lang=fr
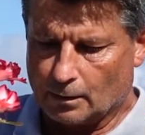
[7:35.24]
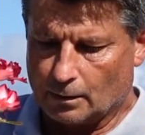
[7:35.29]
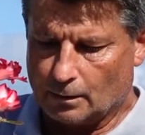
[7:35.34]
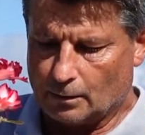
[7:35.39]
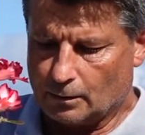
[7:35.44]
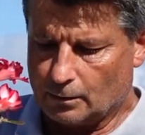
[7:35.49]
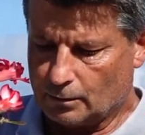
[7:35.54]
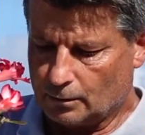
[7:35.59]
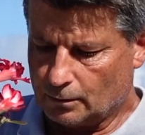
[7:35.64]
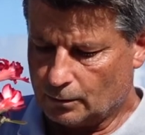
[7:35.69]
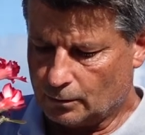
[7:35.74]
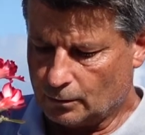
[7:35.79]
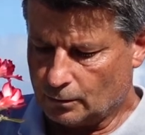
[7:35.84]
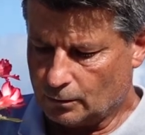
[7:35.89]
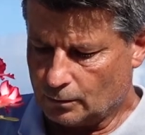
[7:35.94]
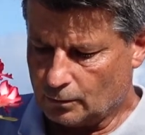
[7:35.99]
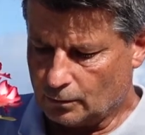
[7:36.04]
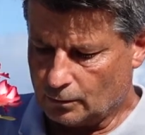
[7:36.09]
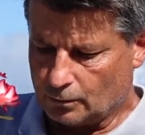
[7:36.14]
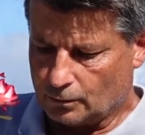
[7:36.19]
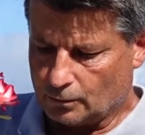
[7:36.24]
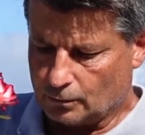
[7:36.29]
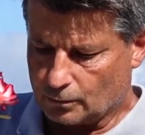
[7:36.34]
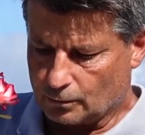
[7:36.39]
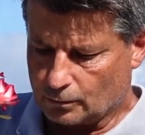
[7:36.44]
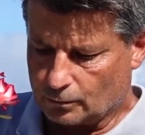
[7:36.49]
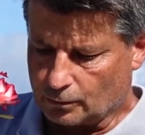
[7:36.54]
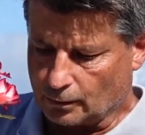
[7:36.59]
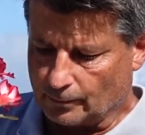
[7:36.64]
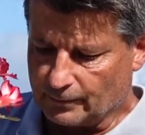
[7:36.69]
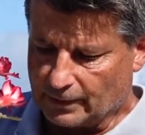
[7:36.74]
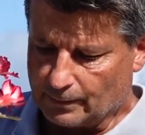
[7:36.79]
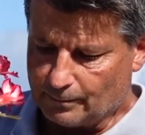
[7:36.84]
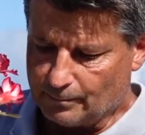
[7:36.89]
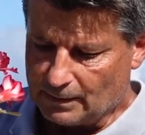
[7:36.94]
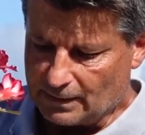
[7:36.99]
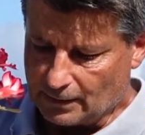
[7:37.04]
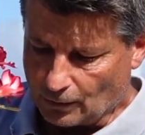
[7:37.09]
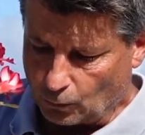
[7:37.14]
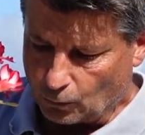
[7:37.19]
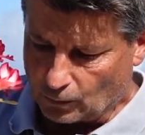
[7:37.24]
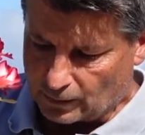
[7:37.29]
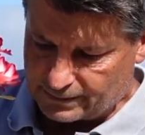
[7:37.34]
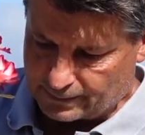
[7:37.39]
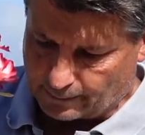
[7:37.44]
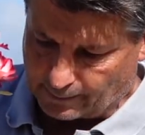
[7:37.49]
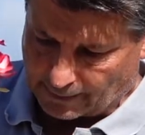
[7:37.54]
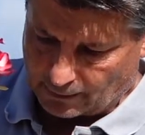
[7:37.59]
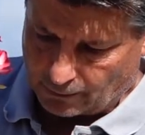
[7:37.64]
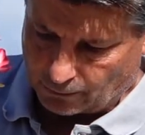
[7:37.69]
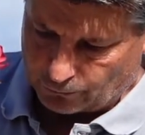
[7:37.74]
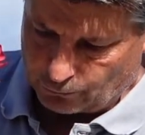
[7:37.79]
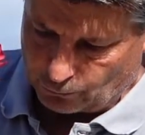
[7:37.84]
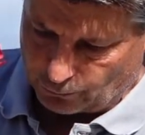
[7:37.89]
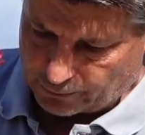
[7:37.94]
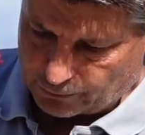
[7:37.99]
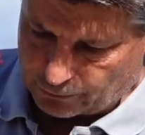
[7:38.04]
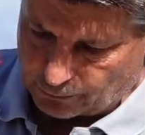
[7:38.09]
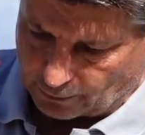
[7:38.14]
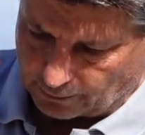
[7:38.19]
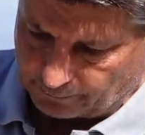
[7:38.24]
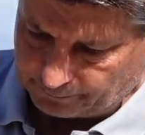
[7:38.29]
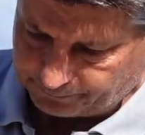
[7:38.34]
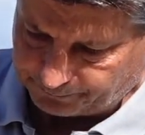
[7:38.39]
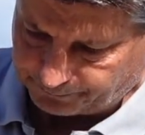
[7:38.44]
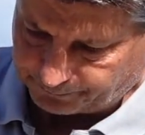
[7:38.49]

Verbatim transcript: comme des minéraux. n'est pas leur nourriture